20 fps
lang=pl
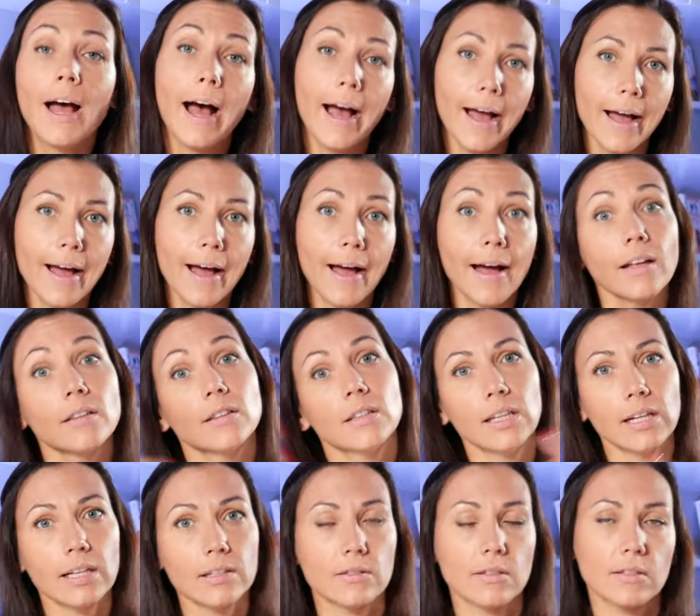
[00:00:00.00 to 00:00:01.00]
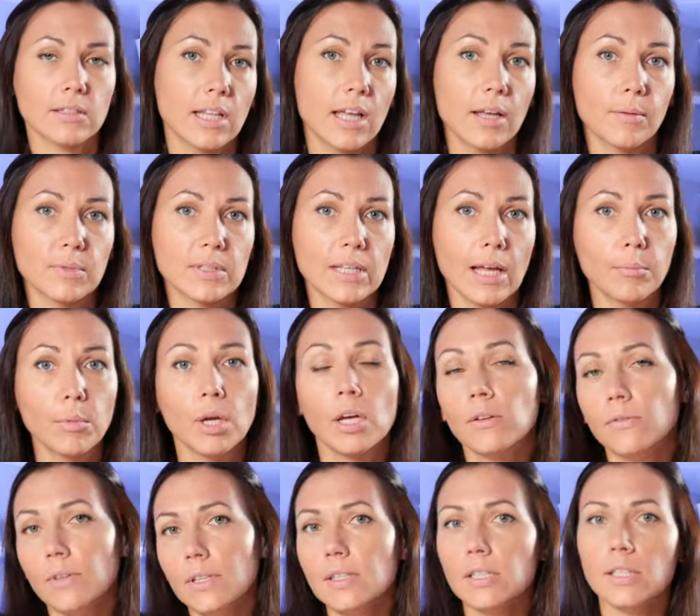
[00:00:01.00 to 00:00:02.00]
aha, teraz zostałem sam,
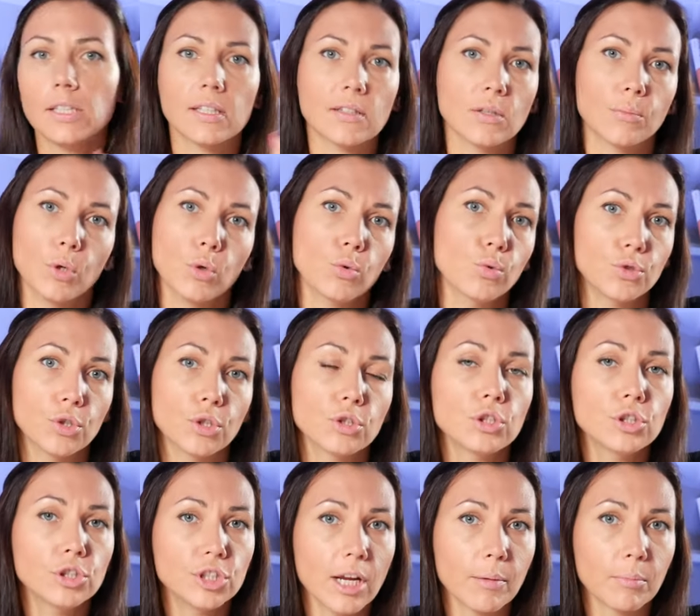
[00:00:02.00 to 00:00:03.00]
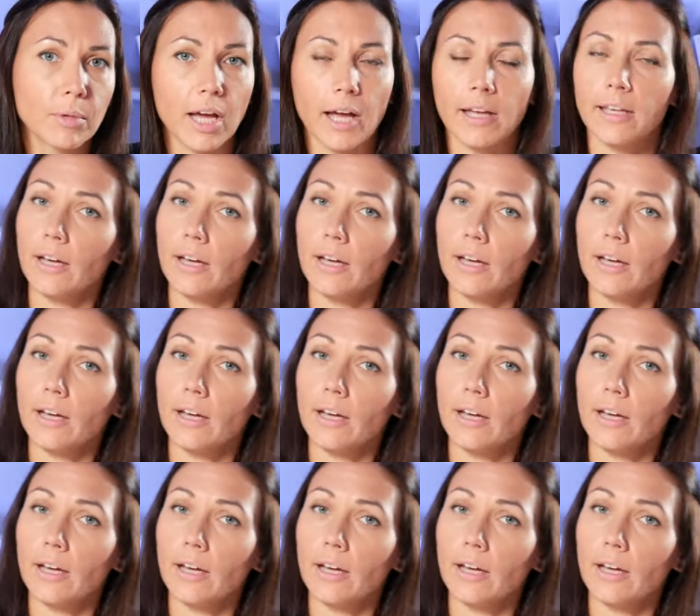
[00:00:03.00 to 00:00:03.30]
więc idę sobie uciąć drzemkę.